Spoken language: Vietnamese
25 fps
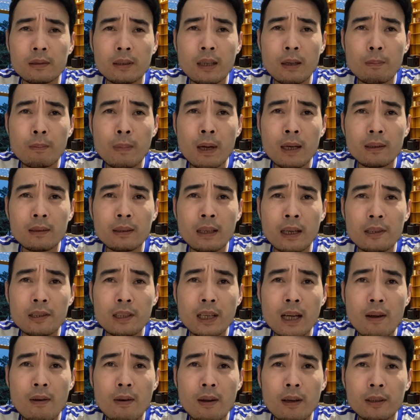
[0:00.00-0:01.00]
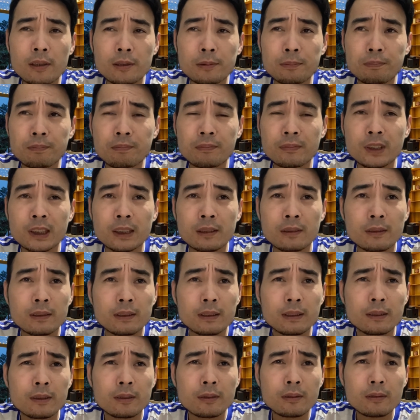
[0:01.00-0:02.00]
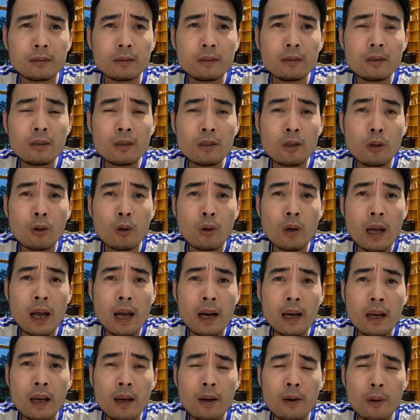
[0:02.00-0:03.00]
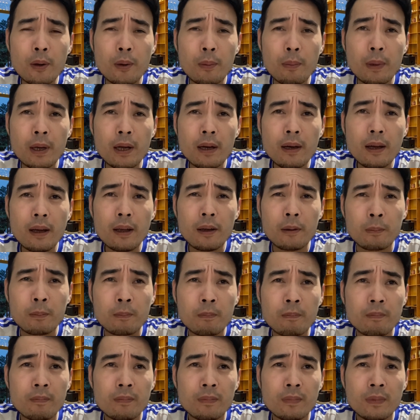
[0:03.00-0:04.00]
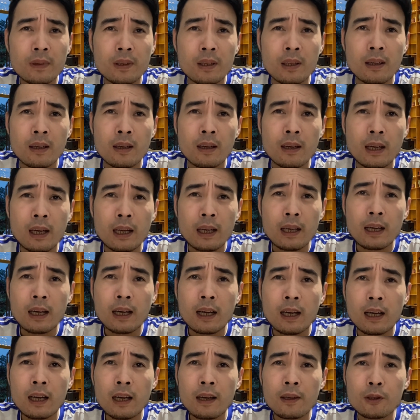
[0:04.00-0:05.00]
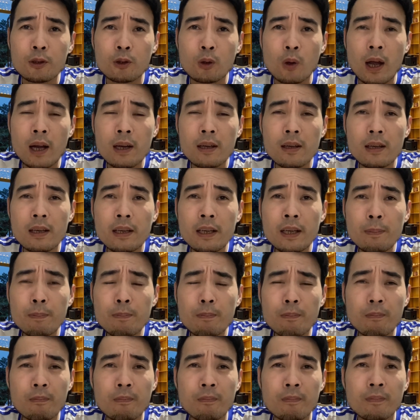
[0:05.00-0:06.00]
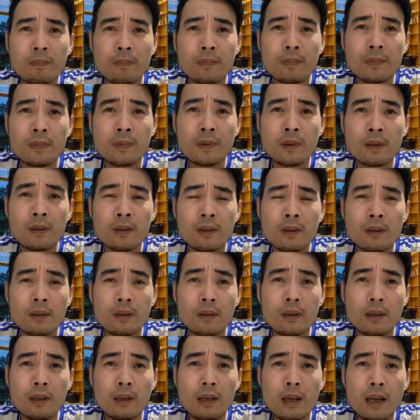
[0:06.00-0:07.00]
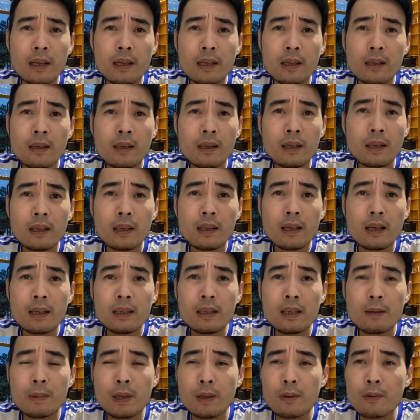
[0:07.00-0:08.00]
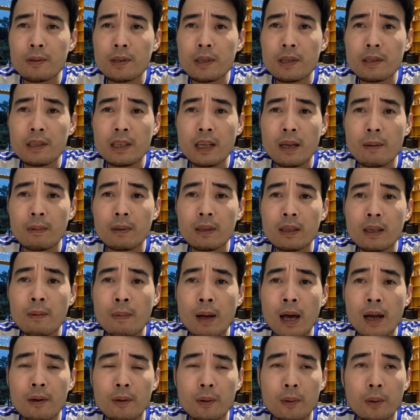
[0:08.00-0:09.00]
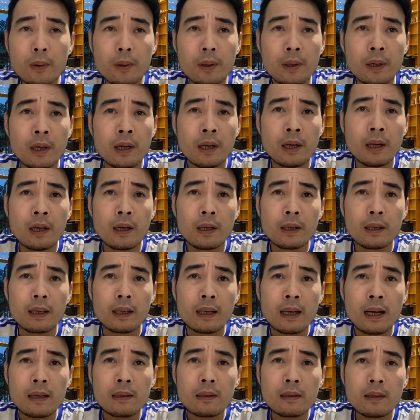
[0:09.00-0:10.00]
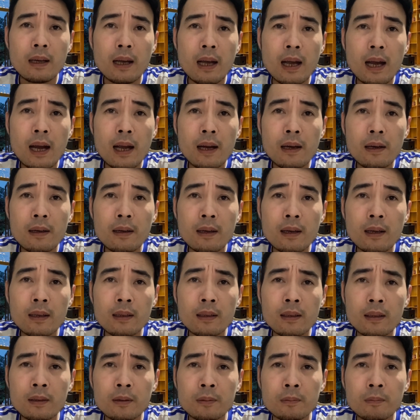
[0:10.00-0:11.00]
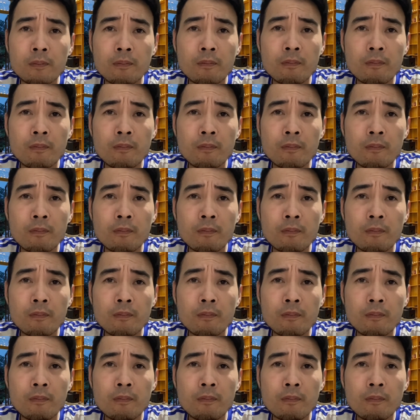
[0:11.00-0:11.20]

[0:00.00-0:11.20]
thắc mắc tại sao là cô Lan đột biến này lại à, xóa clip thì đấy cái đấy thì mình cũng chia sẻ với các bạn rồi thì cái thứ hai nữa là